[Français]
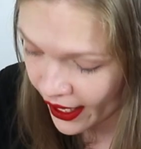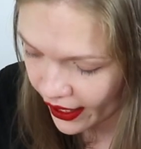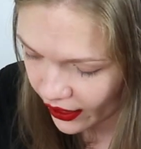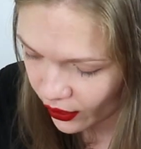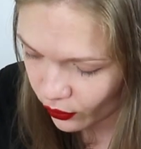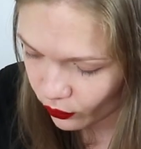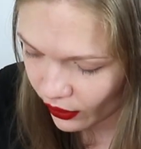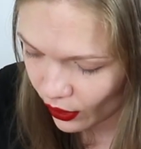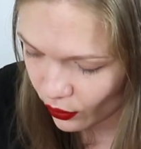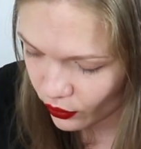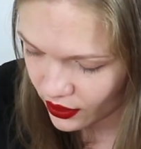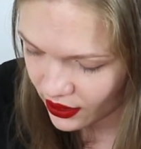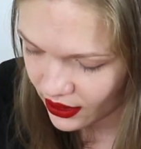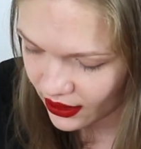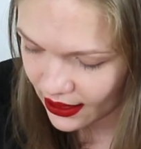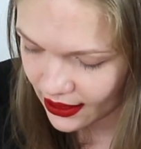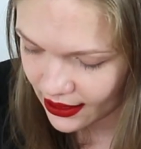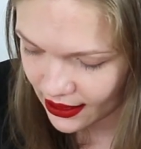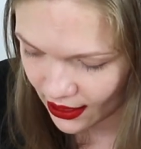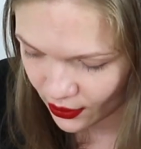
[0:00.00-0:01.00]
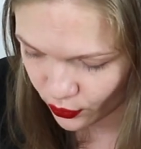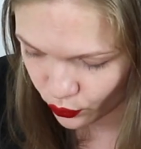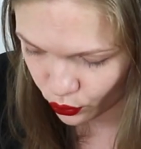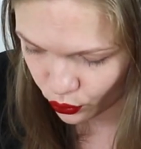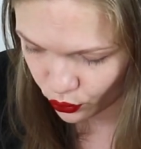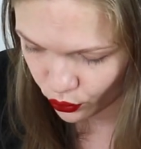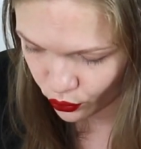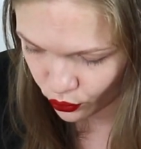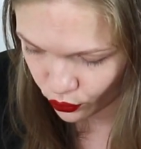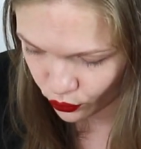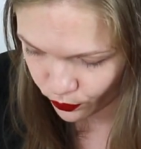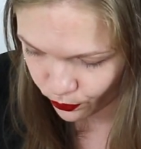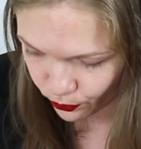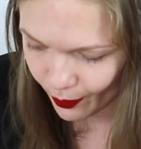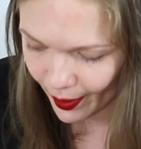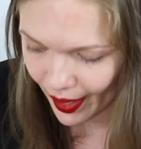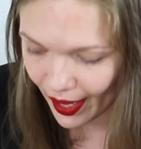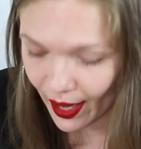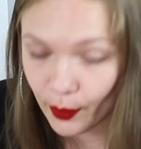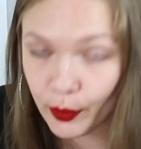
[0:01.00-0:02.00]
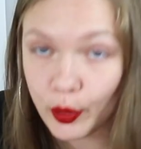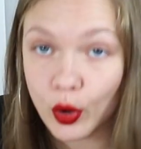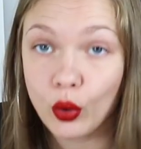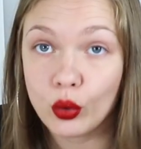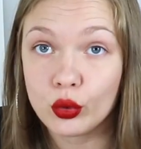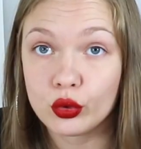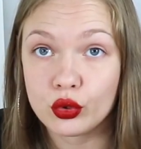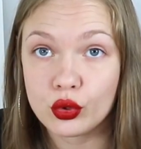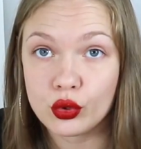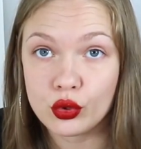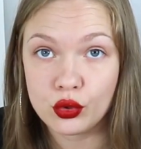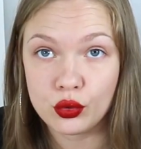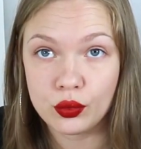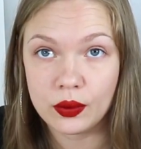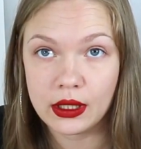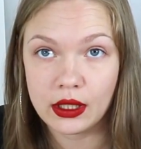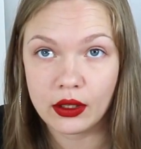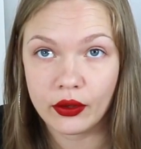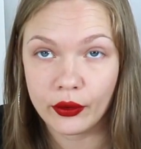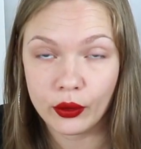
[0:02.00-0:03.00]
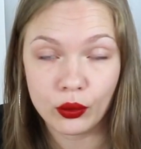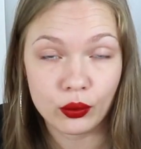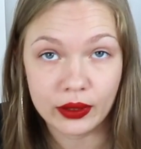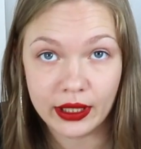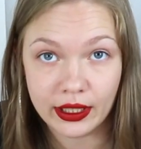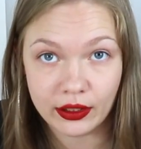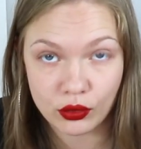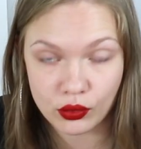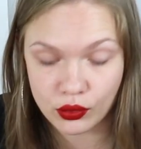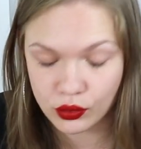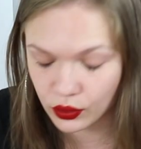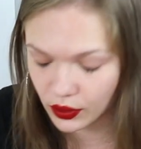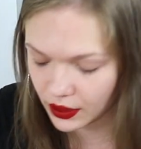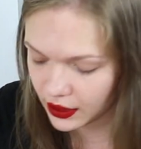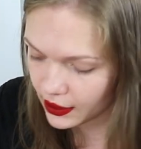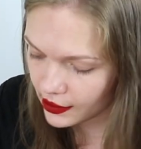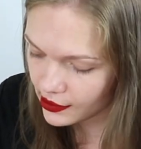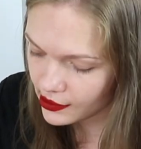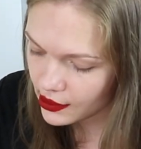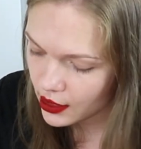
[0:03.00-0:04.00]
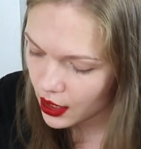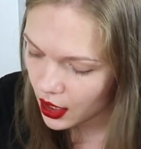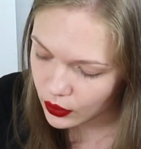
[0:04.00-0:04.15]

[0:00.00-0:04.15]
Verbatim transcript: Et on a aussi des astuces par rapport aux deux huiles euh, qu'on a dans ce kit.